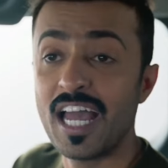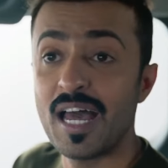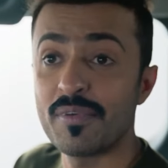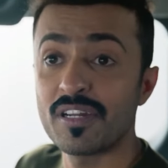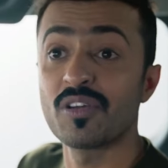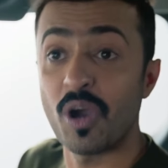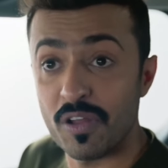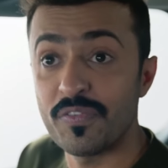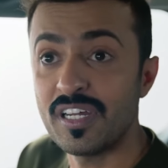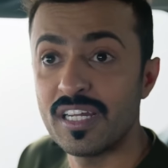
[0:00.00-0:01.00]
يا عامر
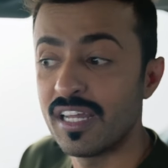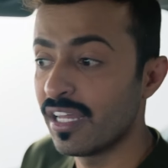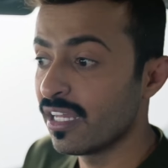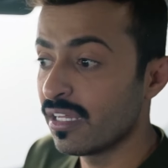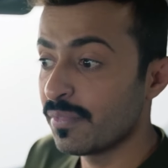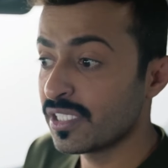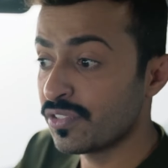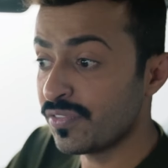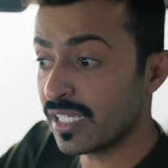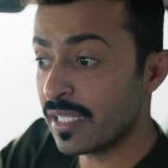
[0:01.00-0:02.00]
قول وفعل بس
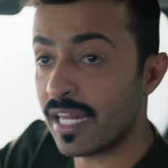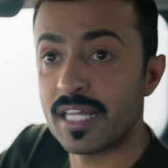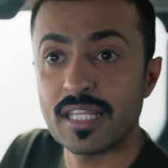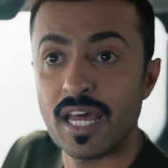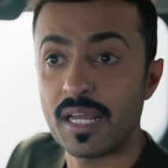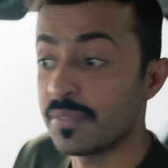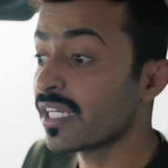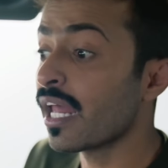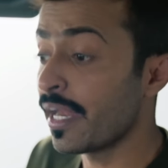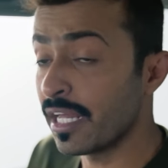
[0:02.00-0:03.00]
ايش فيك تارك الطاره
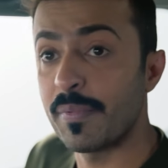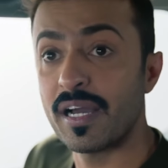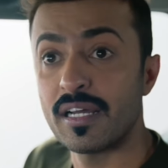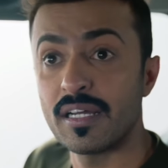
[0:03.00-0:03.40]
امسكها انا اقبع